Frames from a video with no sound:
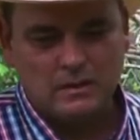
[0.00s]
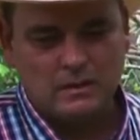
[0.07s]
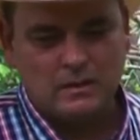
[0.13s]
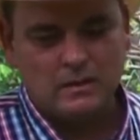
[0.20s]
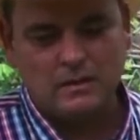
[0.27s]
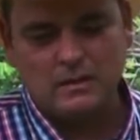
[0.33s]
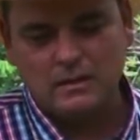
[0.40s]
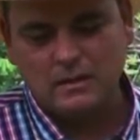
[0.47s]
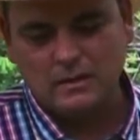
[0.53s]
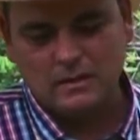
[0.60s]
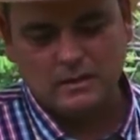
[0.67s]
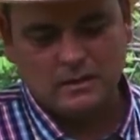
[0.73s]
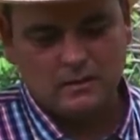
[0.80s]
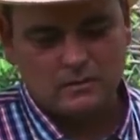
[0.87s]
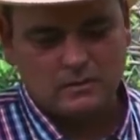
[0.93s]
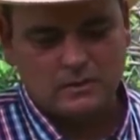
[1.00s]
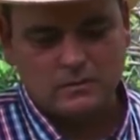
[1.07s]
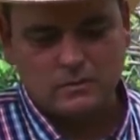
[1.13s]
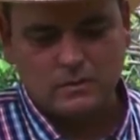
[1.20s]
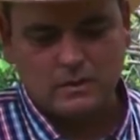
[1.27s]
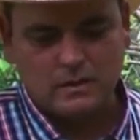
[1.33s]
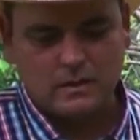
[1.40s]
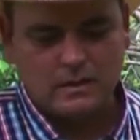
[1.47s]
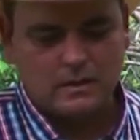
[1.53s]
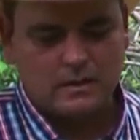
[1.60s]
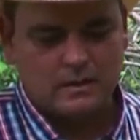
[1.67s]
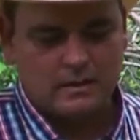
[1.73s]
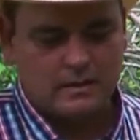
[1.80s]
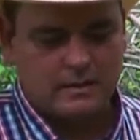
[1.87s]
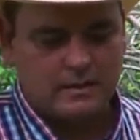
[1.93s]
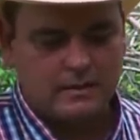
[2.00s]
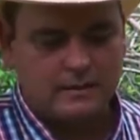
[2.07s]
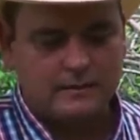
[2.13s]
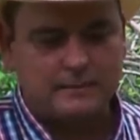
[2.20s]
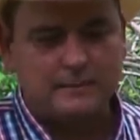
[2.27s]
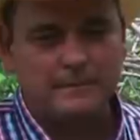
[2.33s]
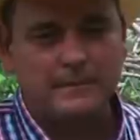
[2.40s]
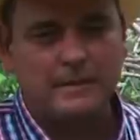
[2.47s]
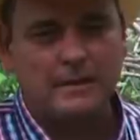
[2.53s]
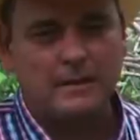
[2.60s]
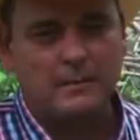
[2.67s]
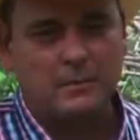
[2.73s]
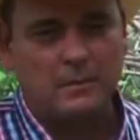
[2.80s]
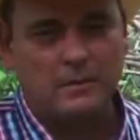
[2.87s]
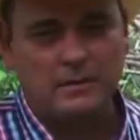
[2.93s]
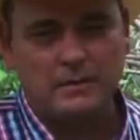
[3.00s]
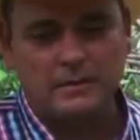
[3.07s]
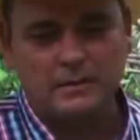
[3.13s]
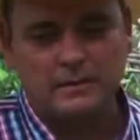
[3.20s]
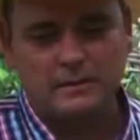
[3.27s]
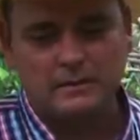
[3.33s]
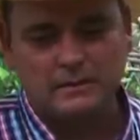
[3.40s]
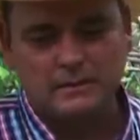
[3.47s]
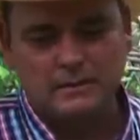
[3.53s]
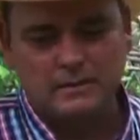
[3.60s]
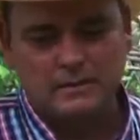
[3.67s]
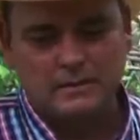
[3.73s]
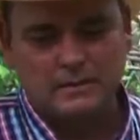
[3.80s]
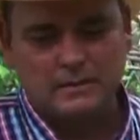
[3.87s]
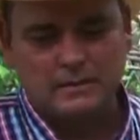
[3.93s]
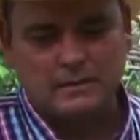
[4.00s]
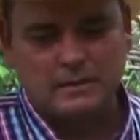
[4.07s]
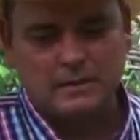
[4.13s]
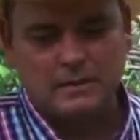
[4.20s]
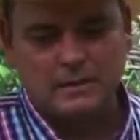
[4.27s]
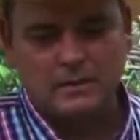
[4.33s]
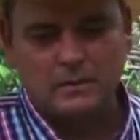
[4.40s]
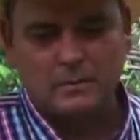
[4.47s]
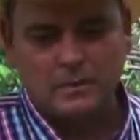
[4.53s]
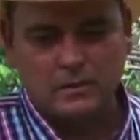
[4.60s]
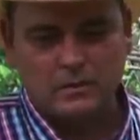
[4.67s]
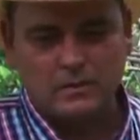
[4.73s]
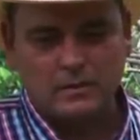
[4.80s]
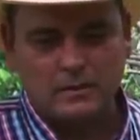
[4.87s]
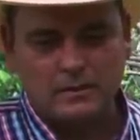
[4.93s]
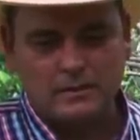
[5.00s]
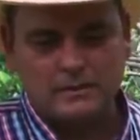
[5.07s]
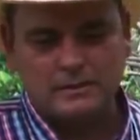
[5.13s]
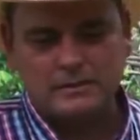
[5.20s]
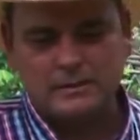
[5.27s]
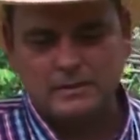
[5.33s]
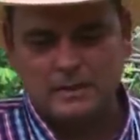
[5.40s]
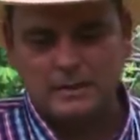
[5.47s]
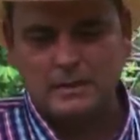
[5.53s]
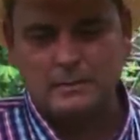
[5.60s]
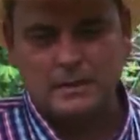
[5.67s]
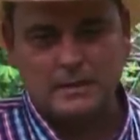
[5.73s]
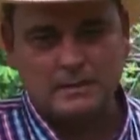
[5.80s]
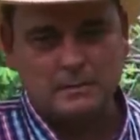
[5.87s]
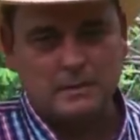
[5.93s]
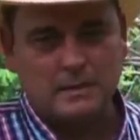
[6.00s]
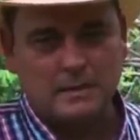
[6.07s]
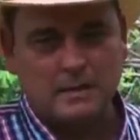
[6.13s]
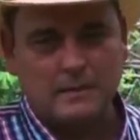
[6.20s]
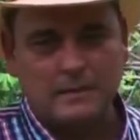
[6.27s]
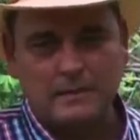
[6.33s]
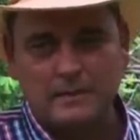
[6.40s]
y, nos ayuda a, a poder tener mejores animales para la